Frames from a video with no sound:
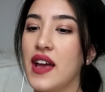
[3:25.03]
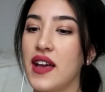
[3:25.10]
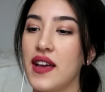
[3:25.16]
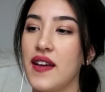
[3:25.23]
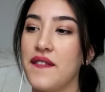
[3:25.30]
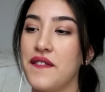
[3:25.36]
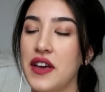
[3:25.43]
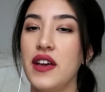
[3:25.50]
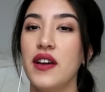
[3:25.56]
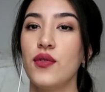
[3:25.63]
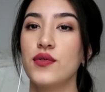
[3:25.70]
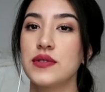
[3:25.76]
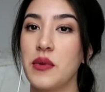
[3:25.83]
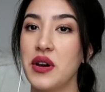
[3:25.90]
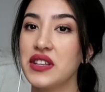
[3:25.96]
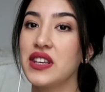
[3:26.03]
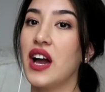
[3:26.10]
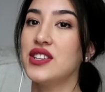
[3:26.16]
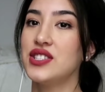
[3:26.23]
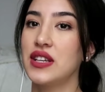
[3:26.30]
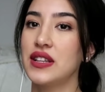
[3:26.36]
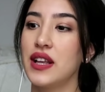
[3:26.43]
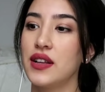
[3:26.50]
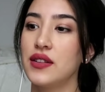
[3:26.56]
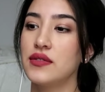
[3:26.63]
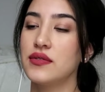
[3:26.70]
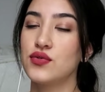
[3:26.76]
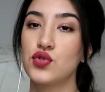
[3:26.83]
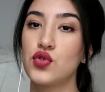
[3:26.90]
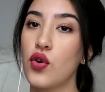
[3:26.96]
Ee, ve o zaman
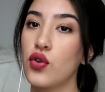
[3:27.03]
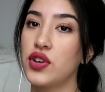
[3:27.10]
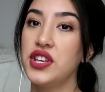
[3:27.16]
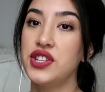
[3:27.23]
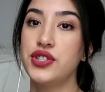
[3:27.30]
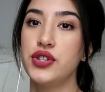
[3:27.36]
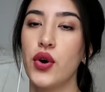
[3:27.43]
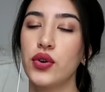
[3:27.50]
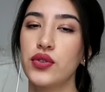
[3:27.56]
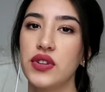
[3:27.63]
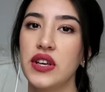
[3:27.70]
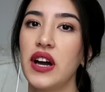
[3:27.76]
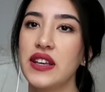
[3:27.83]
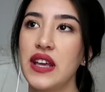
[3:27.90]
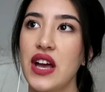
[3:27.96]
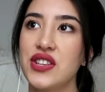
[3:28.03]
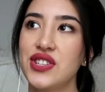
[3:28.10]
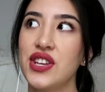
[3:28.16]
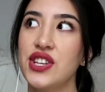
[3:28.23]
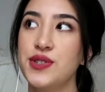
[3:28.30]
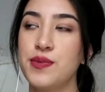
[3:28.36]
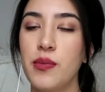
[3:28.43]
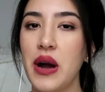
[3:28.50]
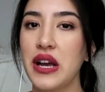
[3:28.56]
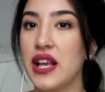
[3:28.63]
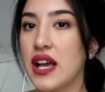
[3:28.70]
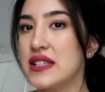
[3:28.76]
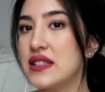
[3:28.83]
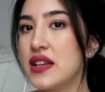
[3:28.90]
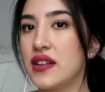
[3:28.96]
gerçekten çok hiç yoktu ya. Gerçekten hiçbir
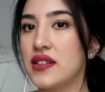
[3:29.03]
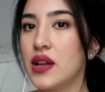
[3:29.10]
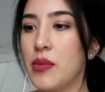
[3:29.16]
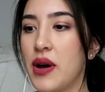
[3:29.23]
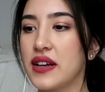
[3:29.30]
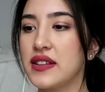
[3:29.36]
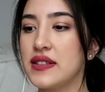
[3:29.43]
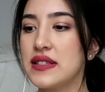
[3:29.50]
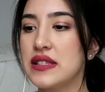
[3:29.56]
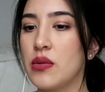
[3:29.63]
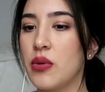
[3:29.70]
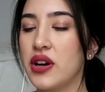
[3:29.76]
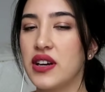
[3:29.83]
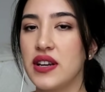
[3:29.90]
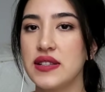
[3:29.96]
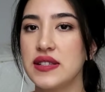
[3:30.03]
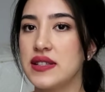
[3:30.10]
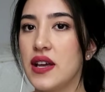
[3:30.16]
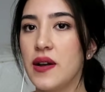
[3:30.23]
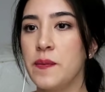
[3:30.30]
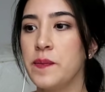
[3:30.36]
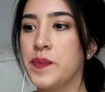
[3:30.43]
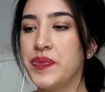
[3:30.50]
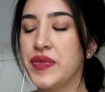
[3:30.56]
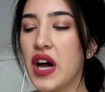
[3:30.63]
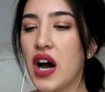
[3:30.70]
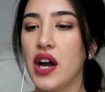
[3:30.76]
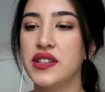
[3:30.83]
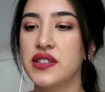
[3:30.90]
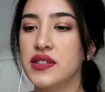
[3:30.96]
makyaj standına baktığınız zaman Gretz'te
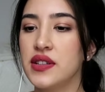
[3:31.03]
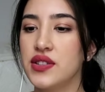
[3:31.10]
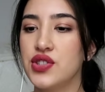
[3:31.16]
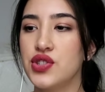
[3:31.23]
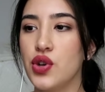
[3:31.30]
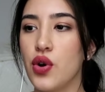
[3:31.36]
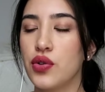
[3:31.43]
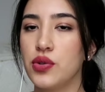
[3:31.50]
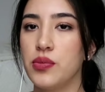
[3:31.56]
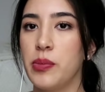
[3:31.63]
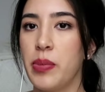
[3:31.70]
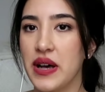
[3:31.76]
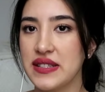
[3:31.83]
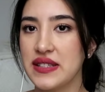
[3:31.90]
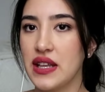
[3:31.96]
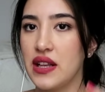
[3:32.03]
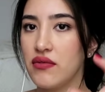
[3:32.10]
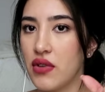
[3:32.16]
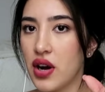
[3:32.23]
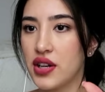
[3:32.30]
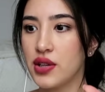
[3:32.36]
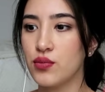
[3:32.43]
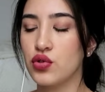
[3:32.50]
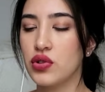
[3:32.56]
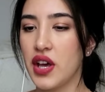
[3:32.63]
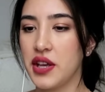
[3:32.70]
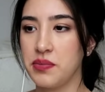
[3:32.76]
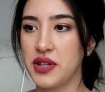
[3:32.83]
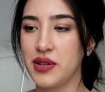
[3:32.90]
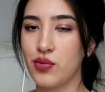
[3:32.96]
aydınlatıcı yoktu. Bir pastelim vardı
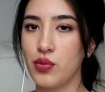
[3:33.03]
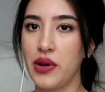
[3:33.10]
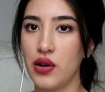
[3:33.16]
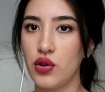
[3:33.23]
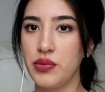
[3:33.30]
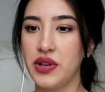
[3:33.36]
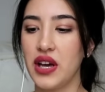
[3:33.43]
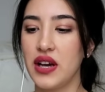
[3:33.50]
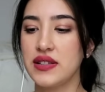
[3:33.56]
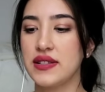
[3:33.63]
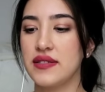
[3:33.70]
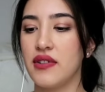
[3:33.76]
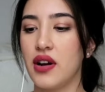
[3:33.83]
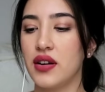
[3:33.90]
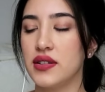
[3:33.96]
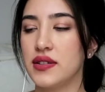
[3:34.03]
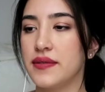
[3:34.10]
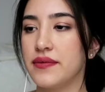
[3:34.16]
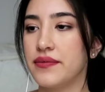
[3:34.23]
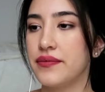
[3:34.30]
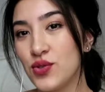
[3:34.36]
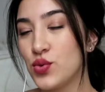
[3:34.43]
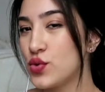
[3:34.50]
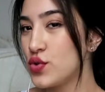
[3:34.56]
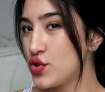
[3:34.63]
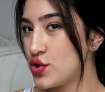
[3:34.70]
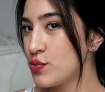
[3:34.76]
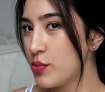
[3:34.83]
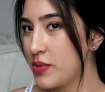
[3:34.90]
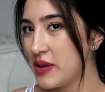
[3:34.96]
Moonlight bir de bu Merluminizer vardı.
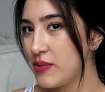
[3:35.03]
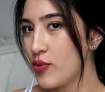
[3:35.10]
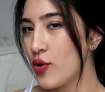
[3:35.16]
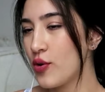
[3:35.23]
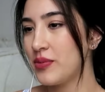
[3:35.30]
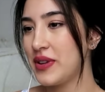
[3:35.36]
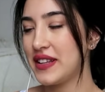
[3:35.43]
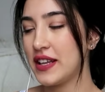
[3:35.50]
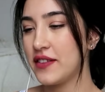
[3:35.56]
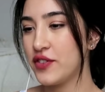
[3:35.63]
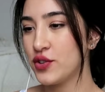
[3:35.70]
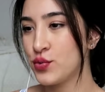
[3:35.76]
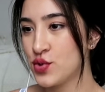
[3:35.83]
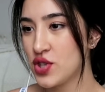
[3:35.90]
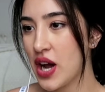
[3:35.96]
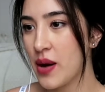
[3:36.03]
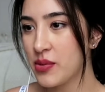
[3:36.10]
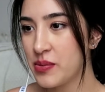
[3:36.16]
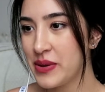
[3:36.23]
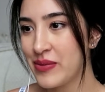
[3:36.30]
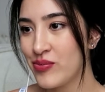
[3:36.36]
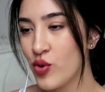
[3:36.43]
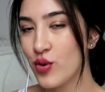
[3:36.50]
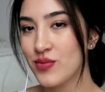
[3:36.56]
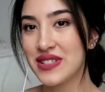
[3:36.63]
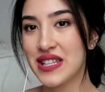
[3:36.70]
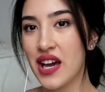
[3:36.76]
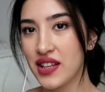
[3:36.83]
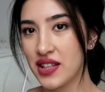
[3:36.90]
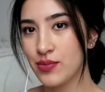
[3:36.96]
Duruşumu bilmiyorum, ne tarafa duracağımı bilmiyorum.
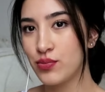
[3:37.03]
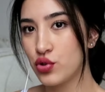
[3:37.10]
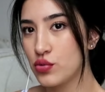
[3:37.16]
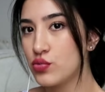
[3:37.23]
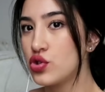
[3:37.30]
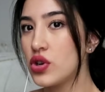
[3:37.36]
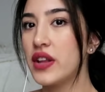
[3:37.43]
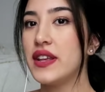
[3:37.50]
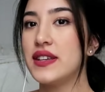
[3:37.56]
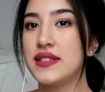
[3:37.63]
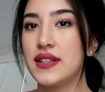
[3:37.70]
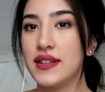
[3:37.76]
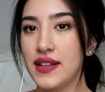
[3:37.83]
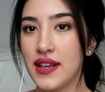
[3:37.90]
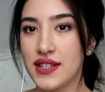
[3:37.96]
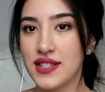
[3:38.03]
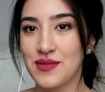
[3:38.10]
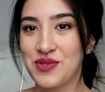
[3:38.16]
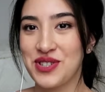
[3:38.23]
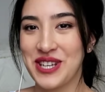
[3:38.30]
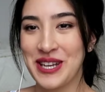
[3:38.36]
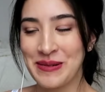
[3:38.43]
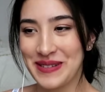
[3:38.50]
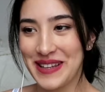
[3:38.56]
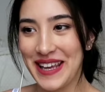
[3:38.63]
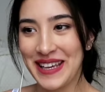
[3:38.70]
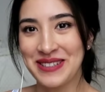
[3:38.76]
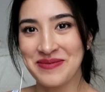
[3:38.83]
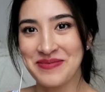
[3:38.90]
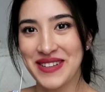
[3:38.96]
Sanki burnum şu an estetik geçirmiş gibi
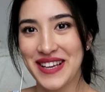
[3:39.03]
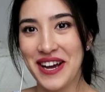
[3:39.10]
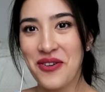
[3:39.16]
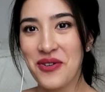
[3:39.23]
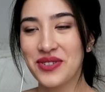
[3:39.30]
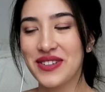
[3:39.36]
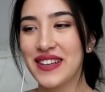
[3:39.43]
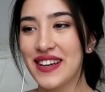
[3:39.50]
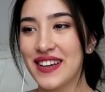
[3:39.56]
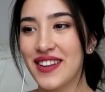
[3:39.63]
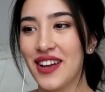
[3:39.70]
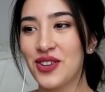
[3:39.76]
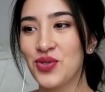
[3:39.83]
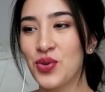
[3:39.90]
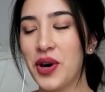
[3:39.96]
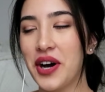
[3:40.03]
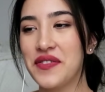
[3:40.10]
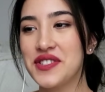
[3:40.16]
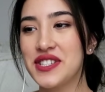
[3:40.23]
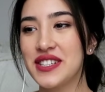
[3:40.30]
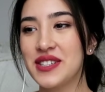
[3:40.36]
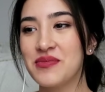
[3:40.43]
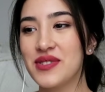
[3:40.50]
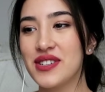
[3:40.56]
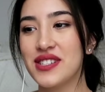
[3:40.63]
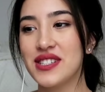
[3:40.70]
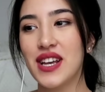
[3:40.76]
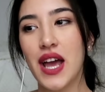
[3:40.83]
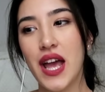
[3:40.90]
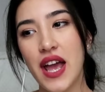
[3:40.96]
değil mi ya? Orada ne kadar tuhaf
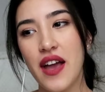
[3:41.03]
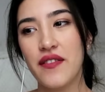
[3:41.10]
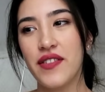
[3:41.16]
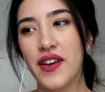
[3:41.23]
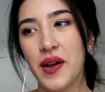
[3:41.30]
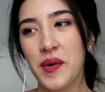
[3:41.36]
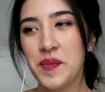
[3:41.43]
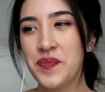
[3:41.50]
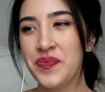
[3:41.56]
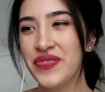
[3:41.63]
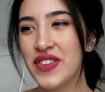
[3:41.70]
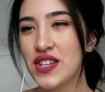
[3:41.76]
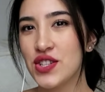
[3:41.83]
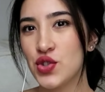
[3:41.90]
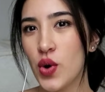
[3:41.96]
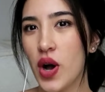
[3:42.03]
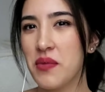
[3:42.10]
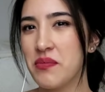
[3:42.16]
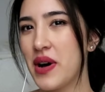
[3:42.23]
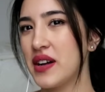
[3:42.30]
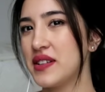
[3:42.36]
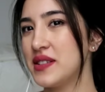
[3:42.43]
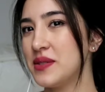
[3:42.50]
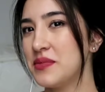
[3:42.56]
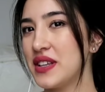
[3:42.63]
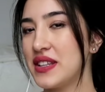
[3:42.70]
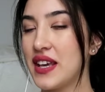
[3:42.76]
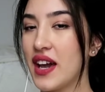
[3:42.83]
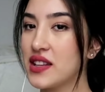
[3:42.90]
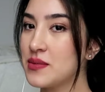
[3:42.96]
çıkmış. Ve şu an baktım
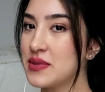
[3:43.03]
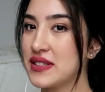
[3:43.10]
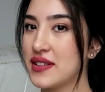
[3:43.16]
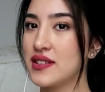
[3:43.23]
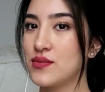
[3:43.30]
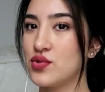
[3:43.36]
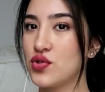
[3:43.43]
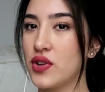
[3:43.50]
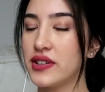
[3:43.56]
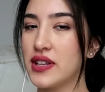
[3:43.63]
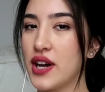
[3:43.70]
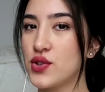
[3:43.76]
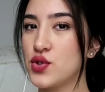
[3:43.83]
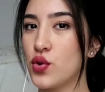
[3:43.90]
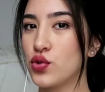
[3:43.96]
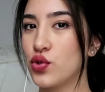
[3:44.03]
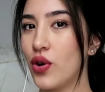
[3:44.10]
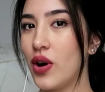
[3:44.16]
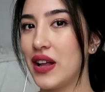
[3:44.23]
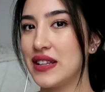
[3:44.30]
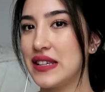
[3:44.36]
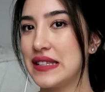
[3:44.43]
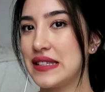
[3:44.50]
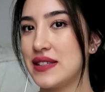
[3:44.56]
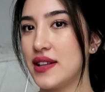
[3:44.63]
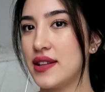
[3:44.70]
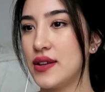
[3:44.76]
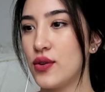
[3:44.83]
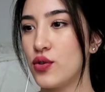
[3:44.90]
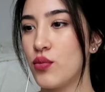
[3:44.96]
da kendimi sanırım şu an daha çok doğal
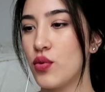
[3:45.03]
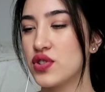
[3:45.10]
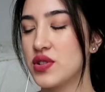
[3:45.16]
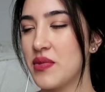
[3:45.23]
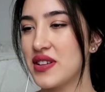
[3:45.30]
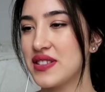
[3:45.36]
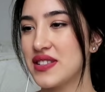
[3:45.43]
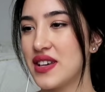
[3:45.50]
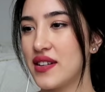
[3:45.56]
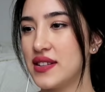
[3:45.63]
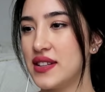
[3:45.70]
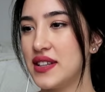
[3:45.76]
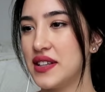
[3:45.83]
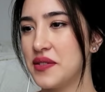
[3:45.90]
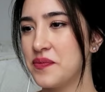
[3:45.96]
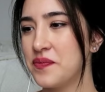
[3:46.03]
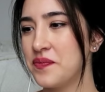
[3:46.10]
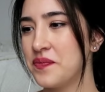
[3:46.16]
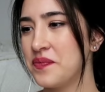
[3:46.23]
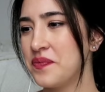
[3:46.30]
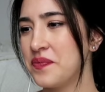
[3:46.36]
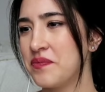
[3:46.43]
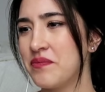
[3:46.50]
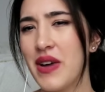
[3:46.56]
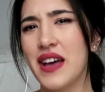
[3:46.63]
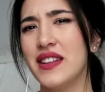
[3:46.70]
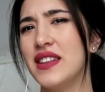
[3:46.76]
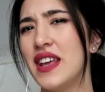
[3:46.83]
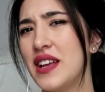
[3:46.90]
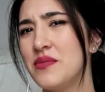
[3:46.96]
hissediyorum. O zaman sanki
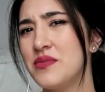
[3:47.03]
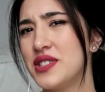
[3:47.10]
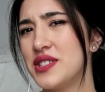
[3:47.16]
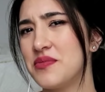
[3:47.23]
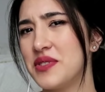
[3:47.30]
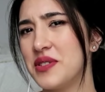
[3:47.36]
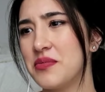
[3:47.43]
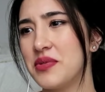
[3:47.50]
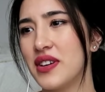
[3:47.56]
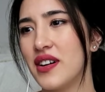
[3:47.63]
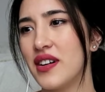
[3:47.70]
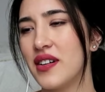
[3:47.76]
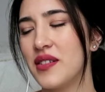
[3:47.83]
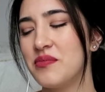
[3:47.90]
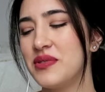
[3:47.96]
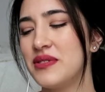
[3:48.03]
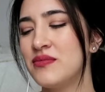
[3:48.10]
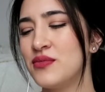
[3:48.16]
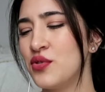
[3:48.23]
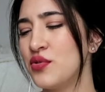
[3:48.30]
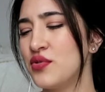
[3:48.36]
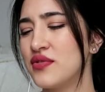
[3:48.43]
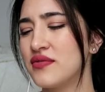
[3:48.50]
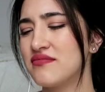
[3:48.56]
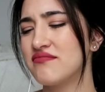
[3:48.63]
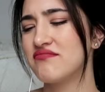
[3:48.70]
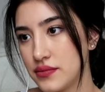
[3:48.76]
ben değilmişim gibi ya. Bilmiyorum.